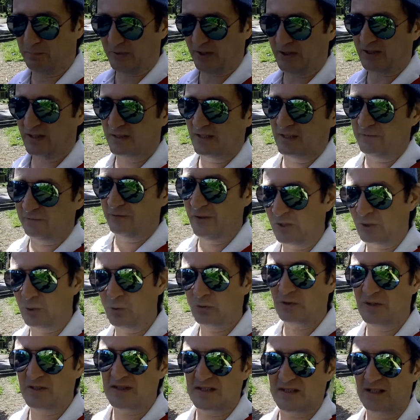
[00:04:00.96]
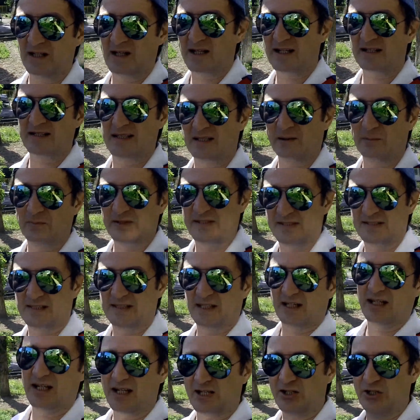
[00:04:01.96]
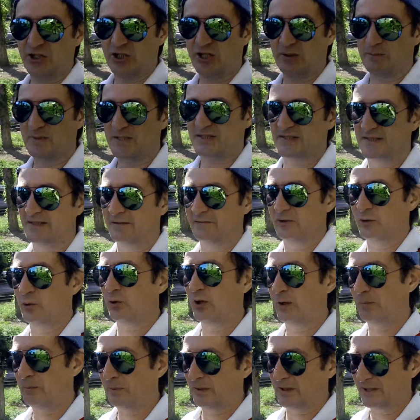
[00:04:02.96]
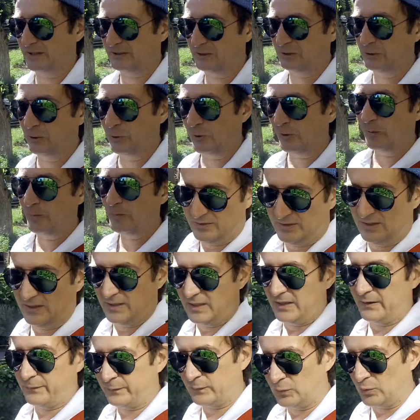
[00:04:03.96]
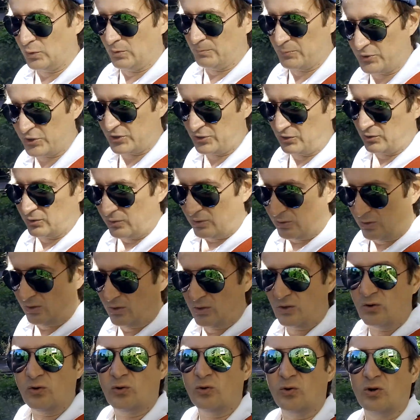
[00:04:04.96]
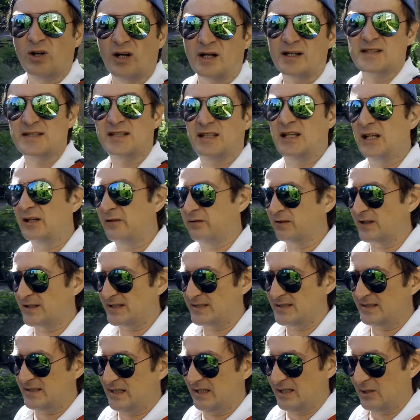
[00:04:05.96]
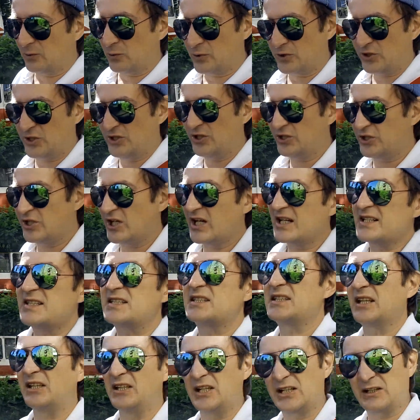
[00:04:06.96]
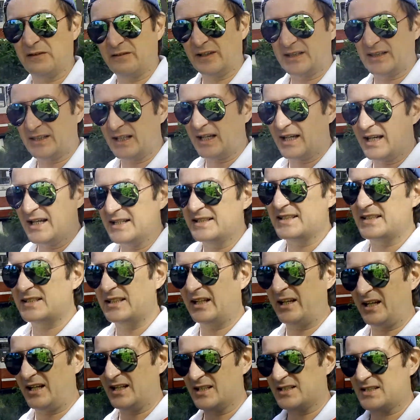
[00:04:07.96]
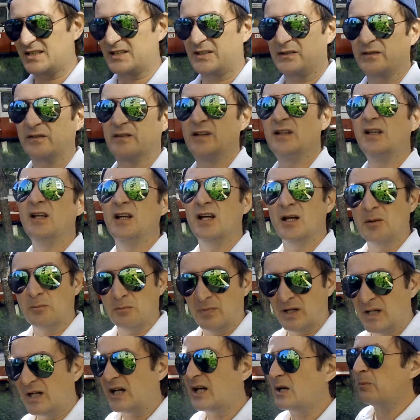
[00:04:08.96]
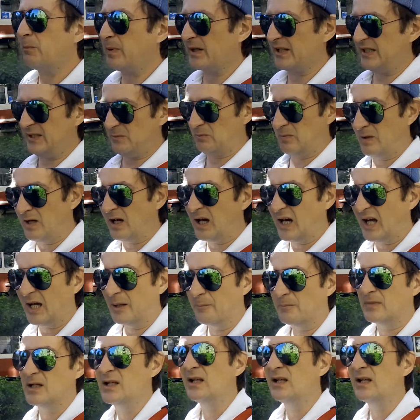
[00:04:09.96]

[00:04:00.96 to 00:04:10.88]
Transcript: приходить в негодность гораздо быстрее, чем основное полотно. Дело в том, что у городских властей очень часто не хватает средств. Мы их понимаем.